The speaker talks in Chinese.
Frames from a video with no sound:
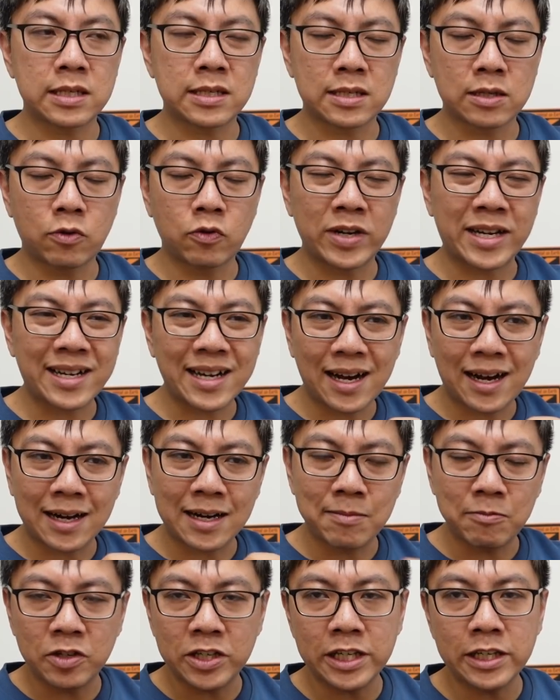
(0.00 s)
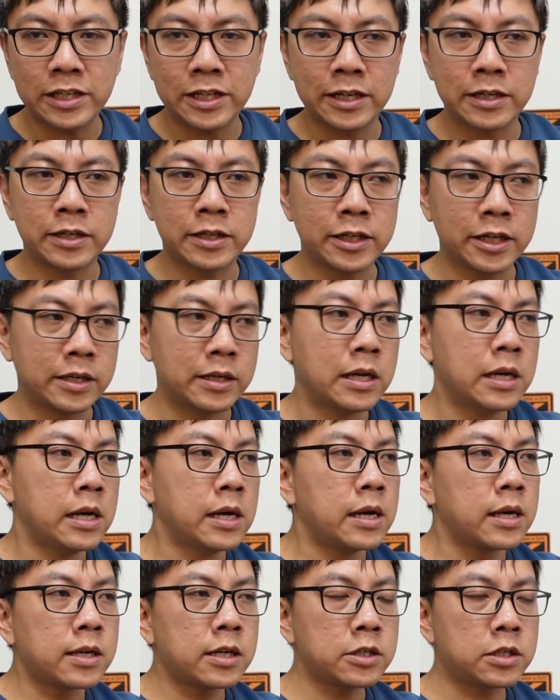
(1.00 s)
稍微大那么一点点，
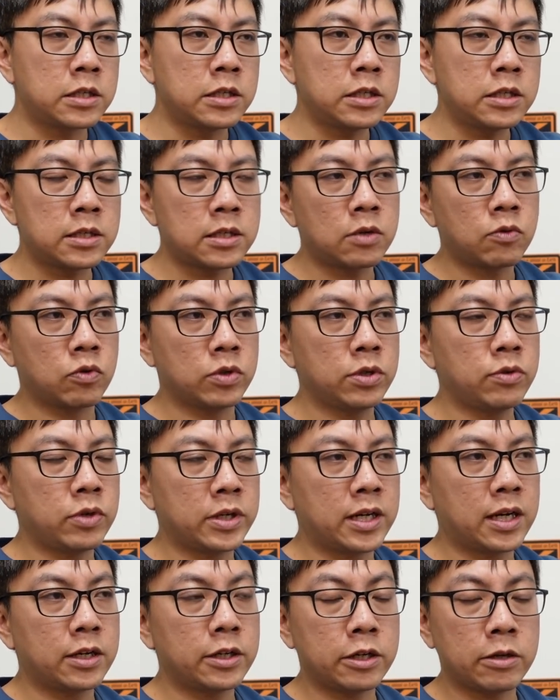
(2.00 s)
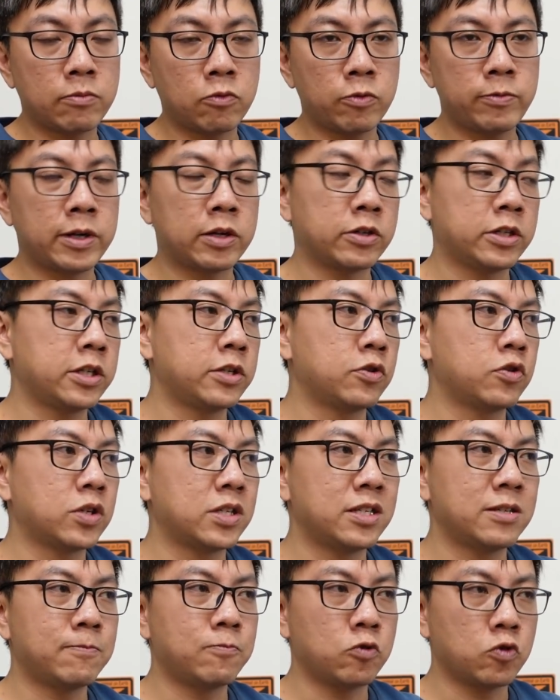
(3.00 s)
那实际上我认为它的研磨表现算
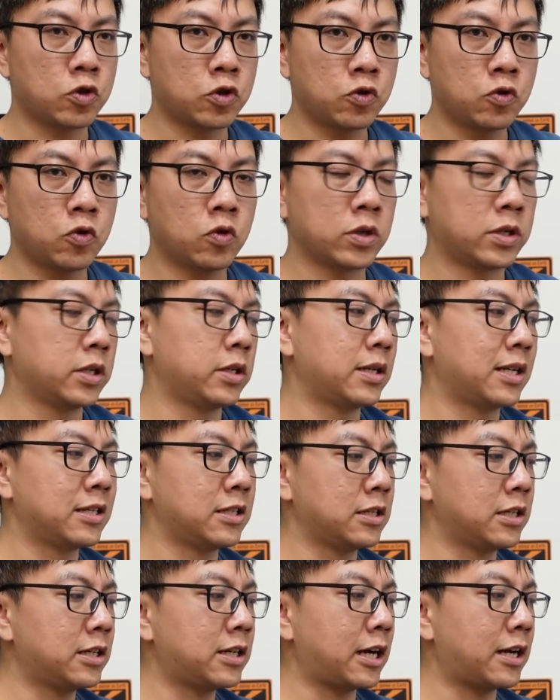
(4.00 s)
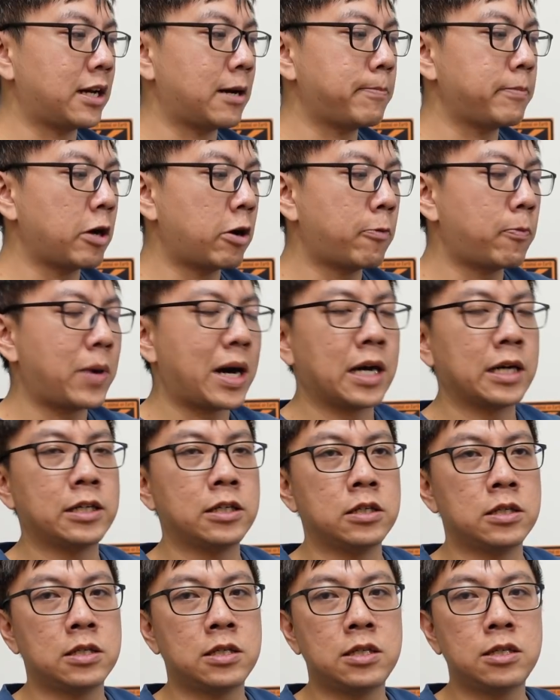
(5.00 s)
是不错的。那这一台它标榜
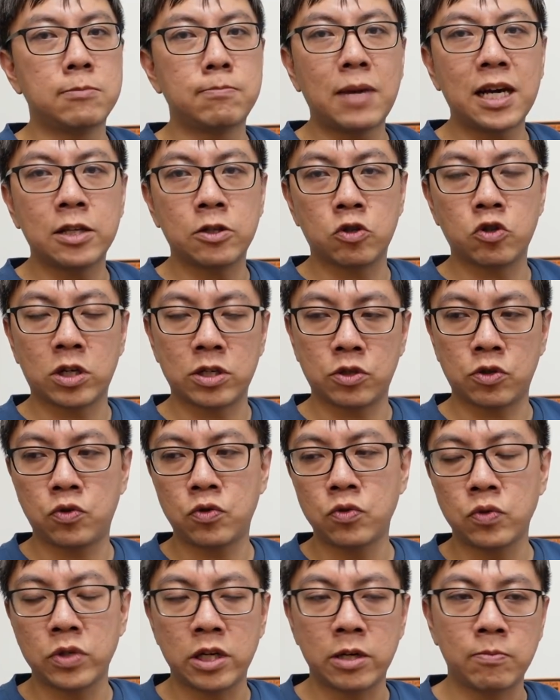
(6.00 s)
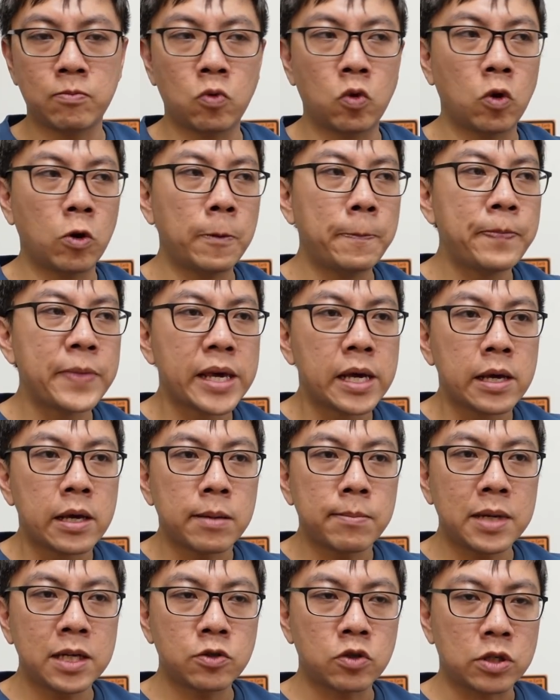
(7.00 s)
的是慢转速研磨，
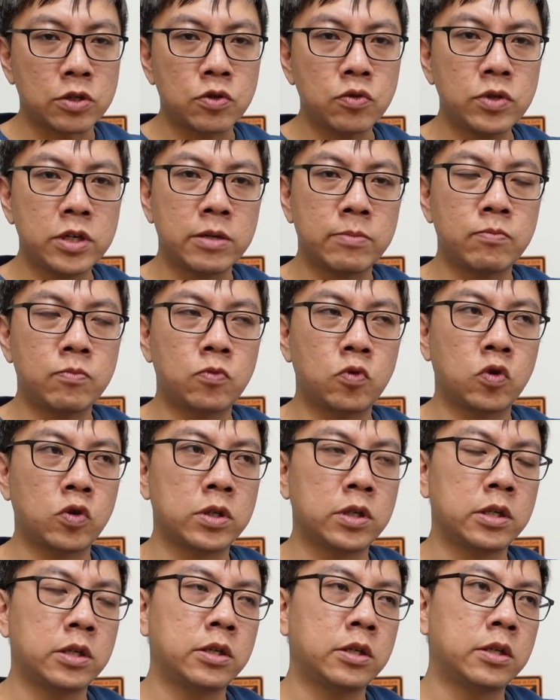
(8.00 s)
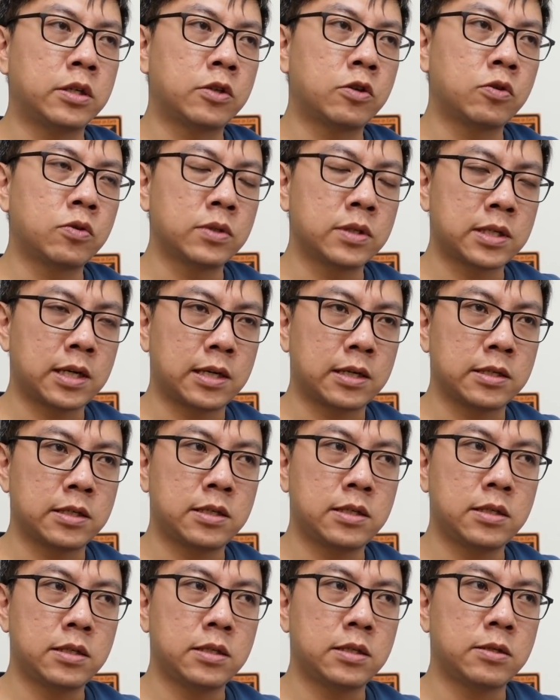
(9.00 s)
慢转速研磨呢，通常
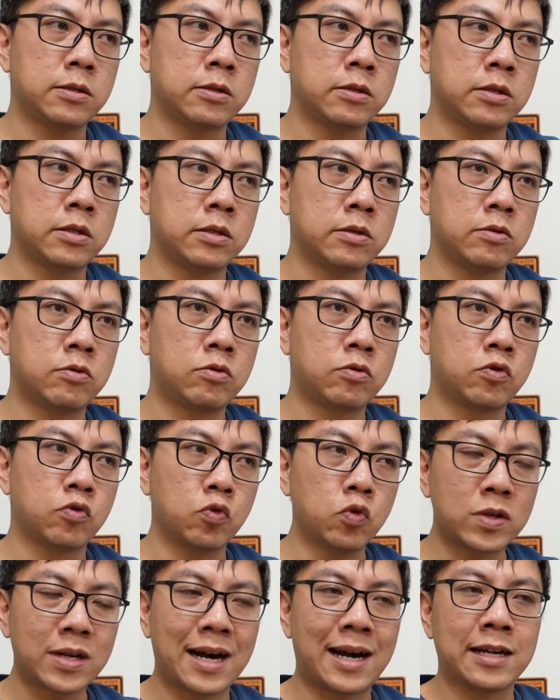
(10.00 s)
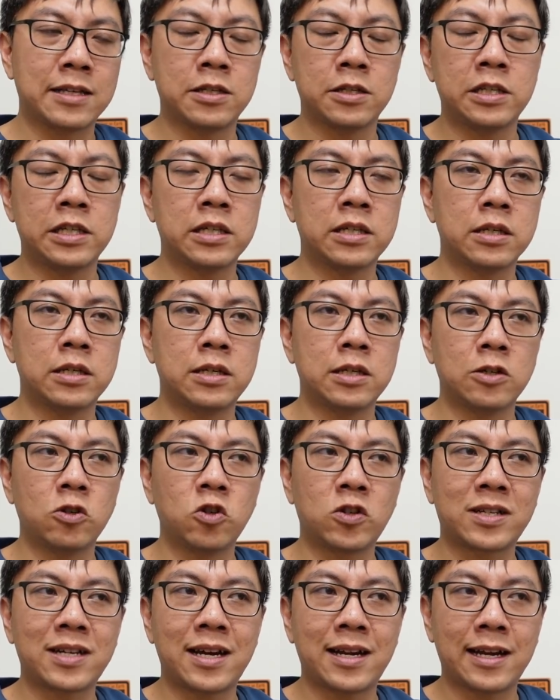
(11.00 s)
是主打着一个能够
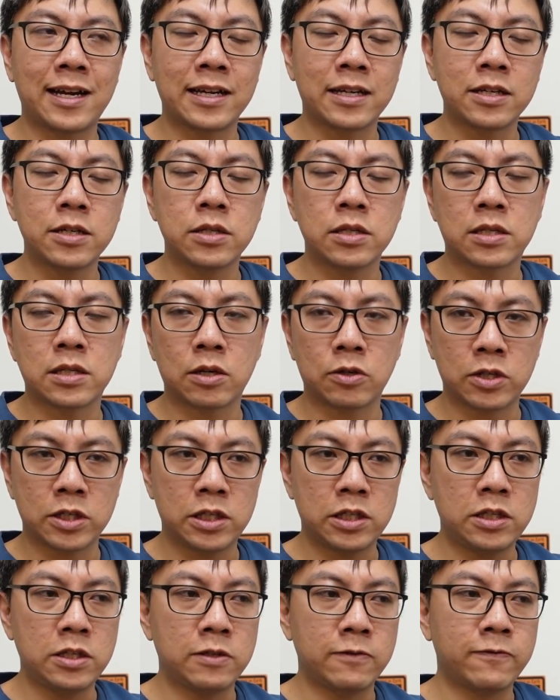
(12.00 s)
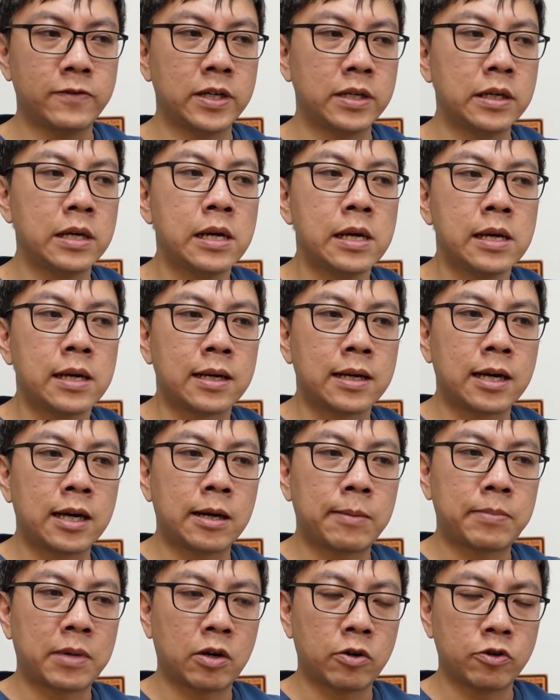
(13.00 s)
带来更少的细粉，
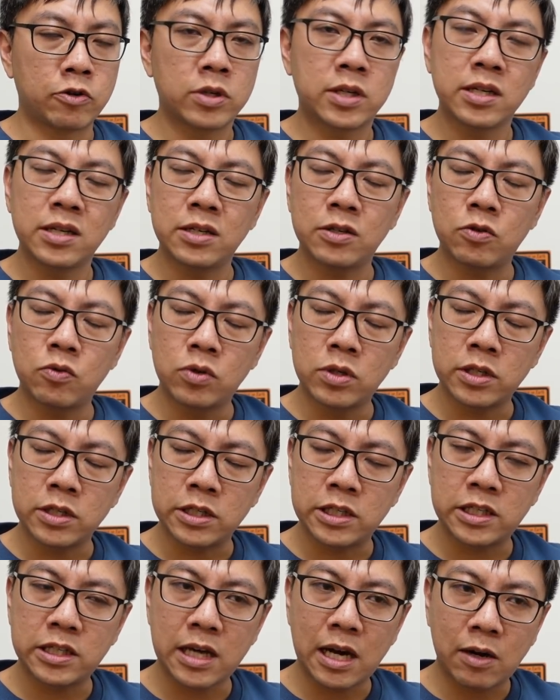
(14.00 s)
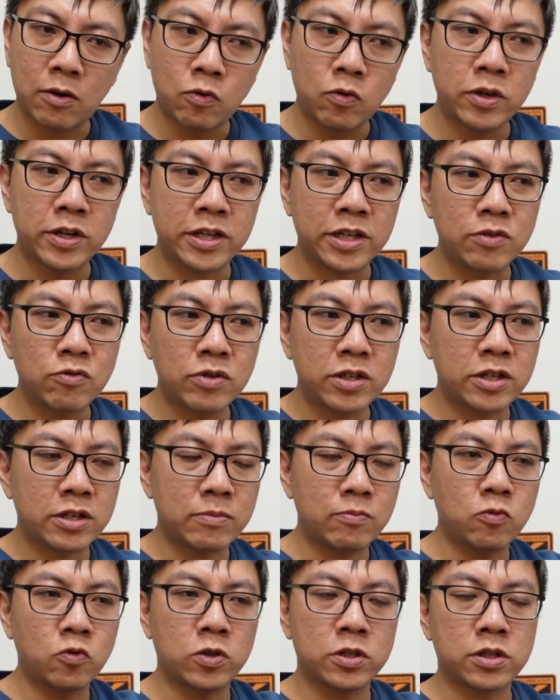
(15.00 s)
那保留更多的香味，因为研
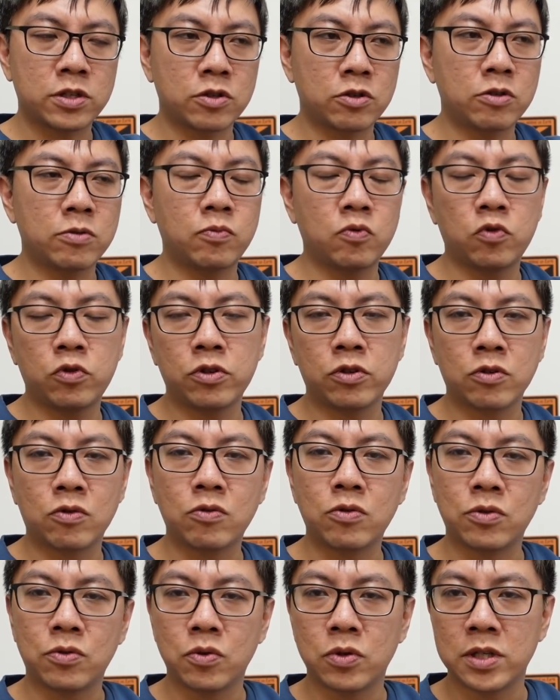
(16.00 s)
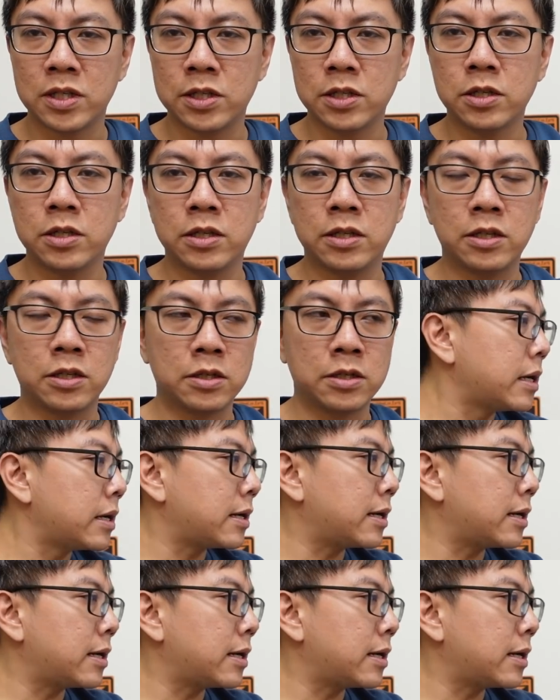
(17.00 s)
磨的时候不会有过多的热能。